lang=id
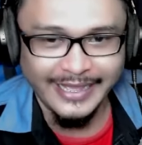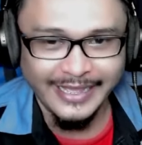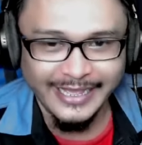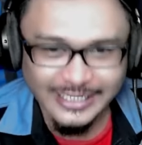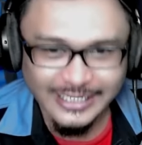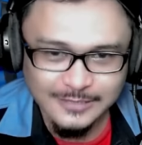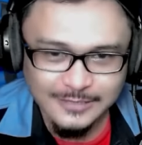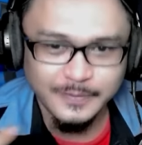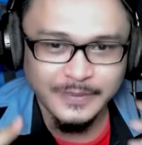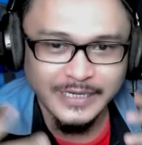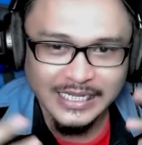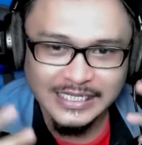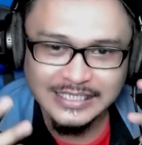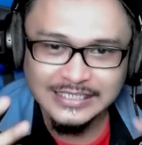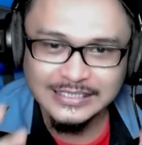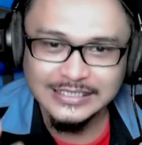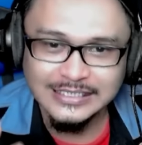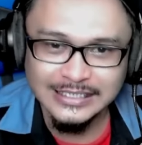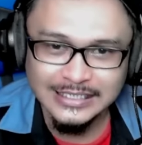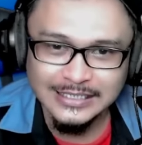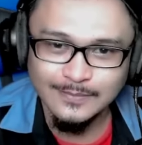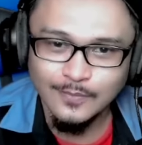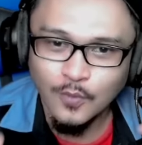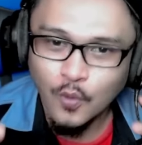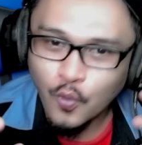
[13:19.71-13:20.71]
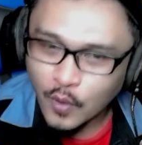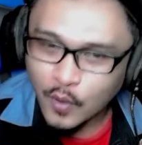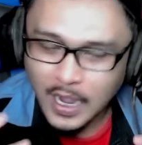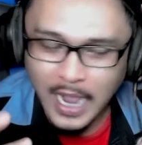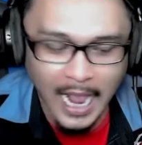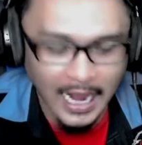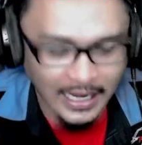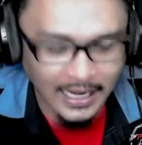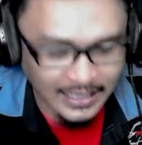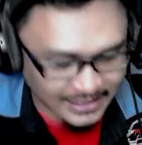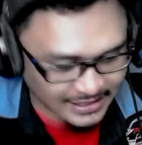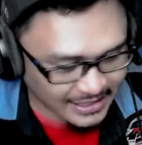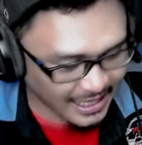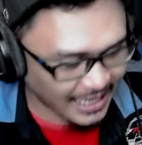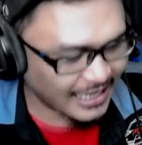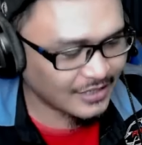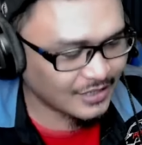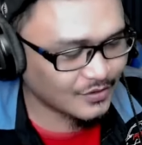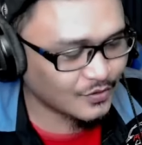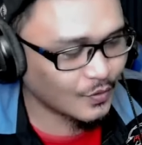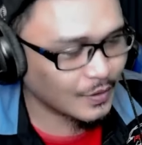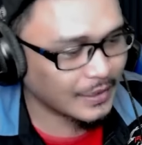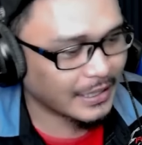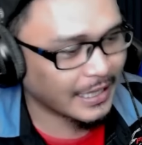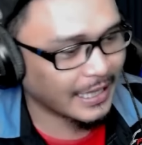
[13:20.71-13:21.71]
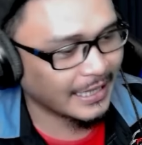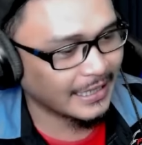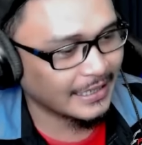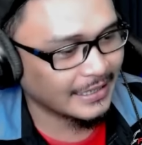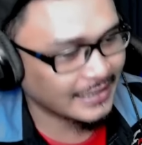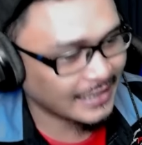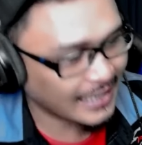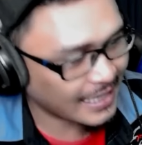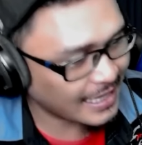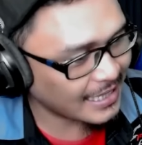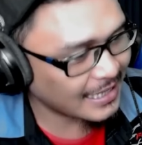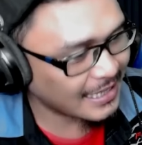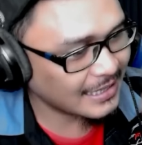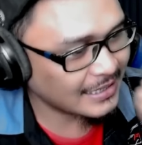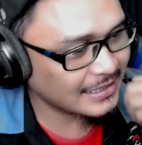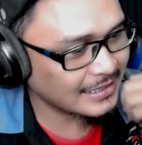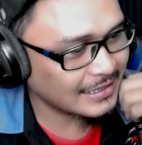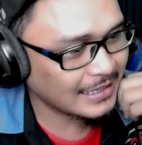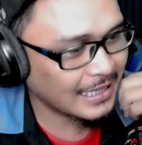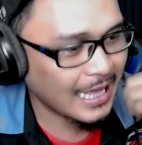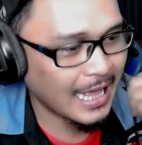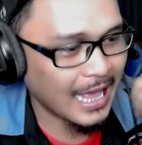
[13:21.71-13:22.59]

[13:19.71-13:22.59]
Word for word: ekspresi muka dia itu geng ya